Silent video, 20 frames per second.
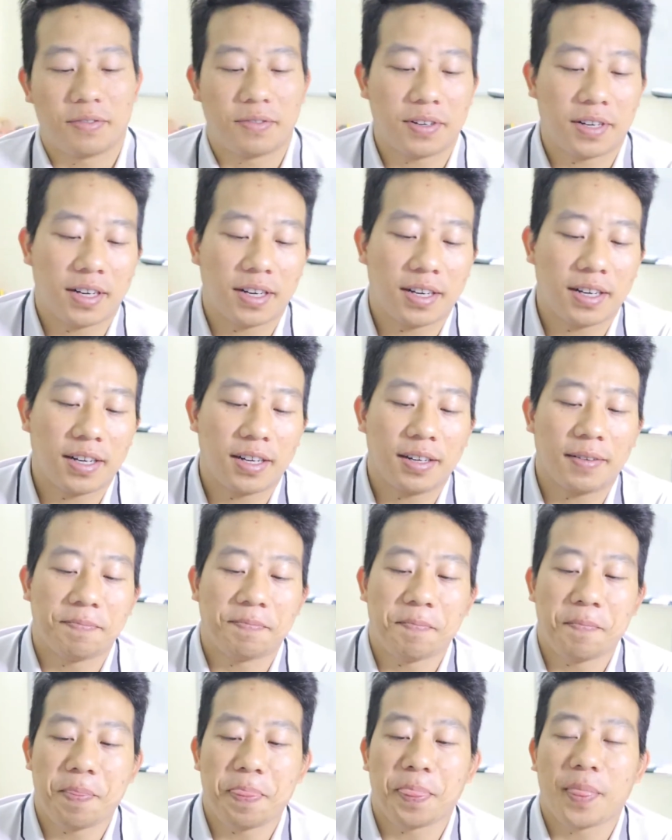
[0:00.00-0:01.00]
Và
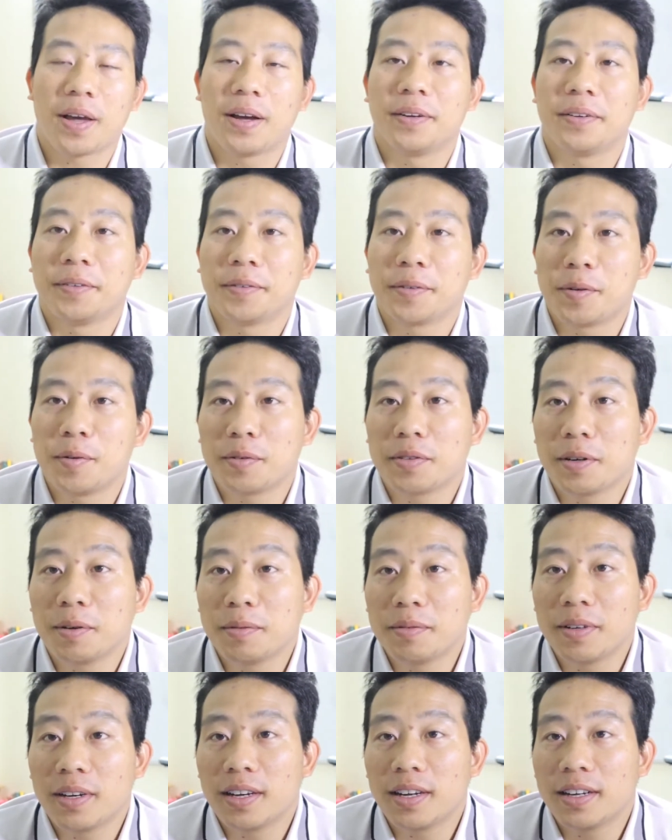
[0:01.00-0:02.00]
cũng
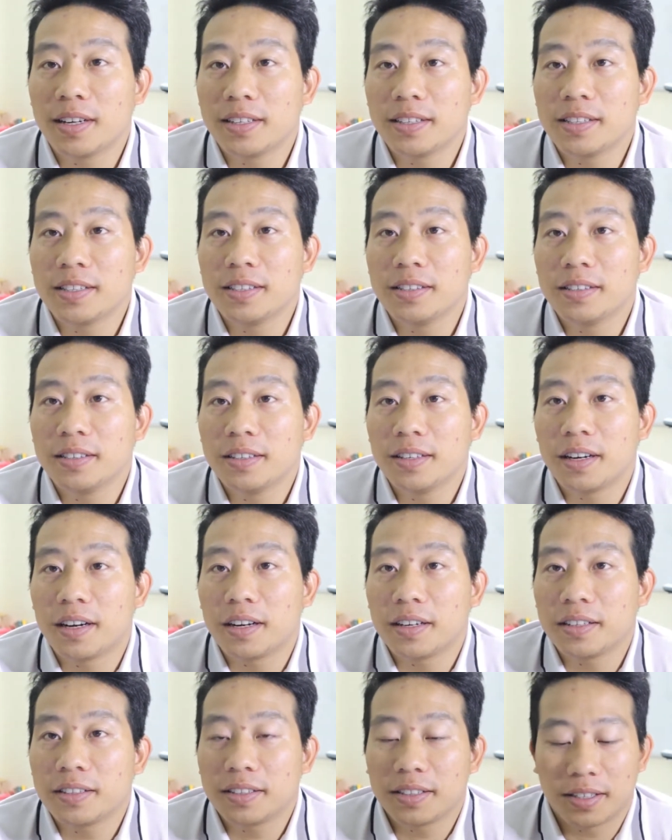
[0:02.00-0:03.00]
giống uh, như
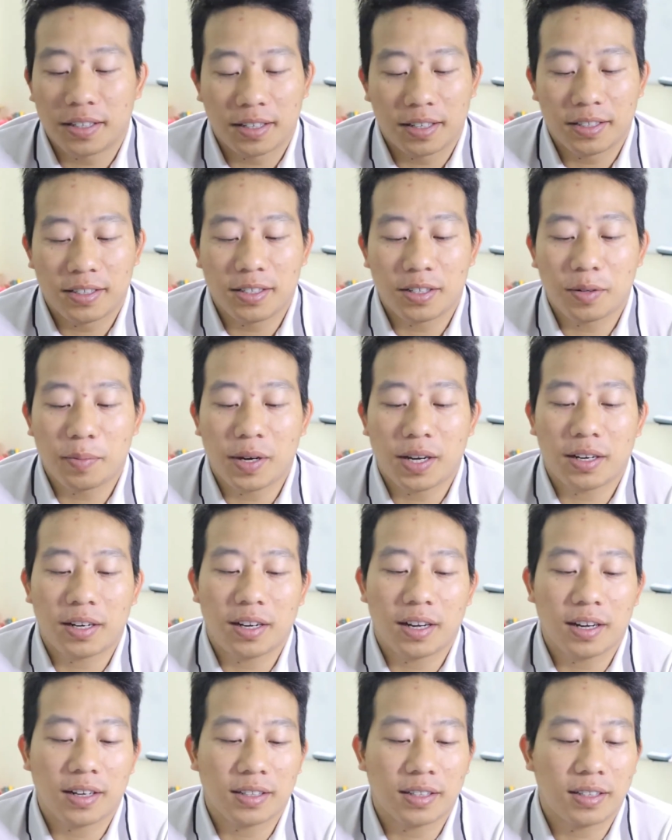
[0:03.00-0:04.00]
uh, nhiều các bạn
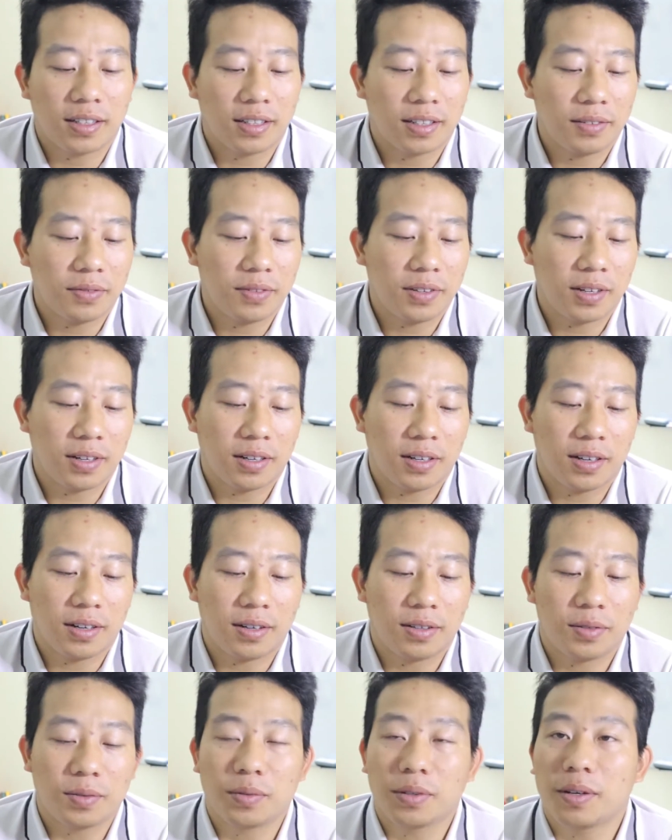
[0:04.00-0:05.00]
khác thì cái việc
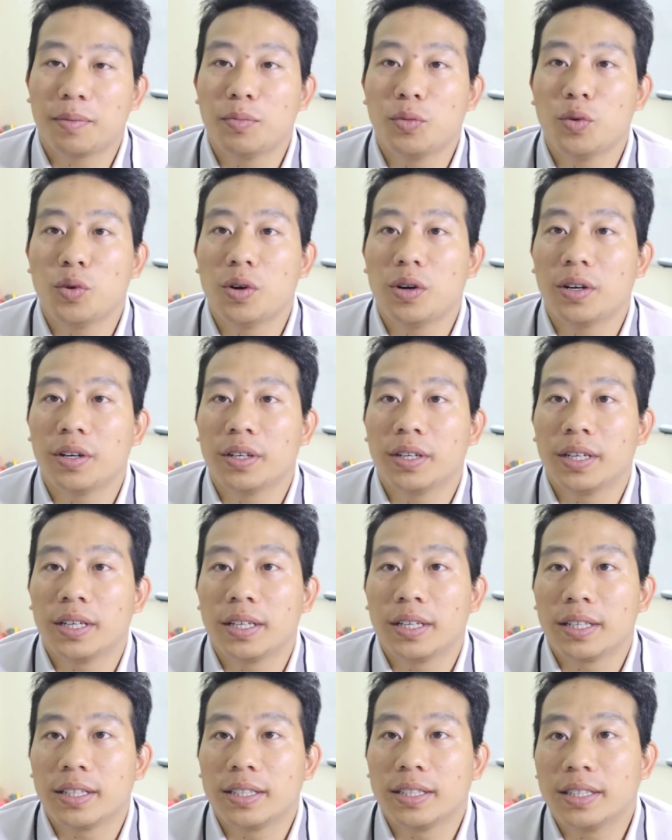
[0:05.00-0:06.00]
uh, chúng ta mua
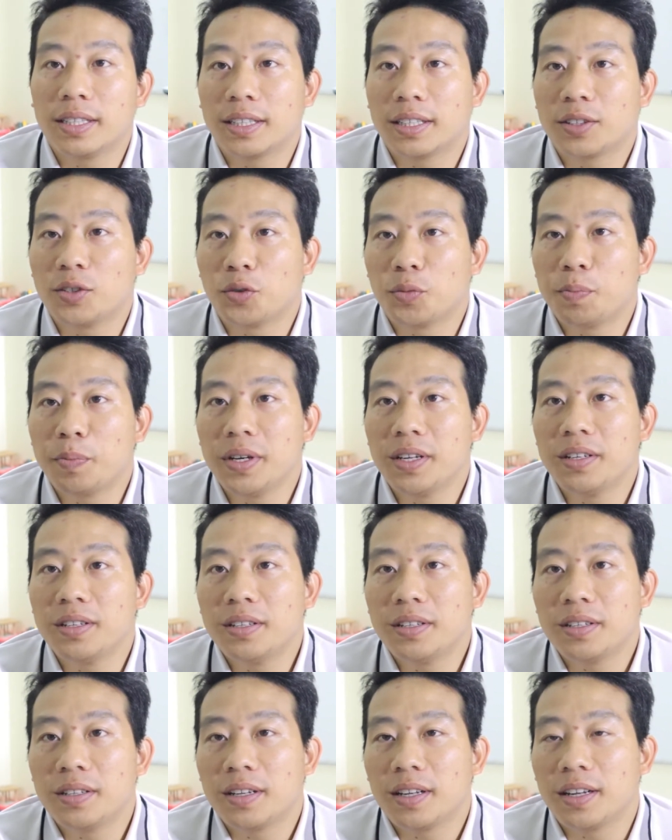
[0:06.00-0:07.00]
những cục
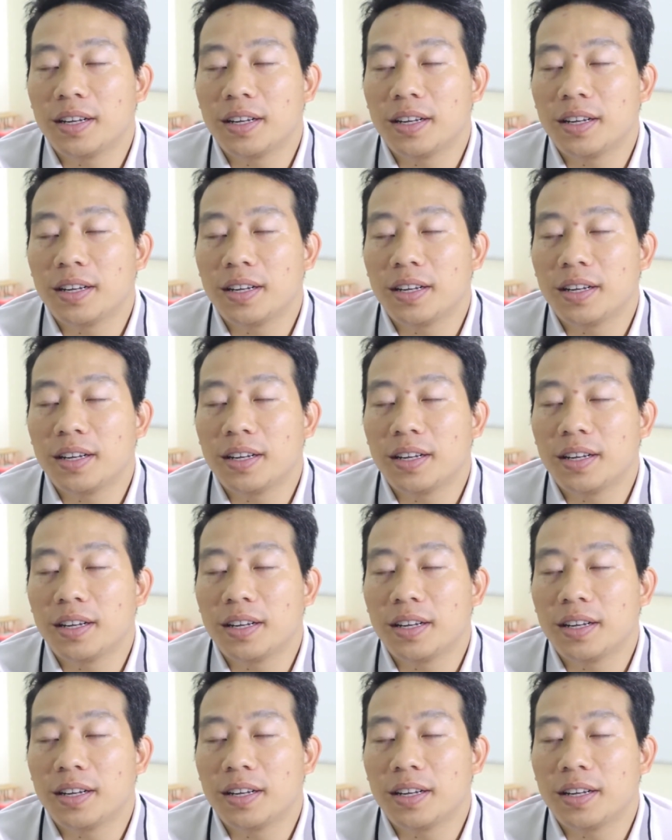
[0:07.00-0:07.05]
pin uh,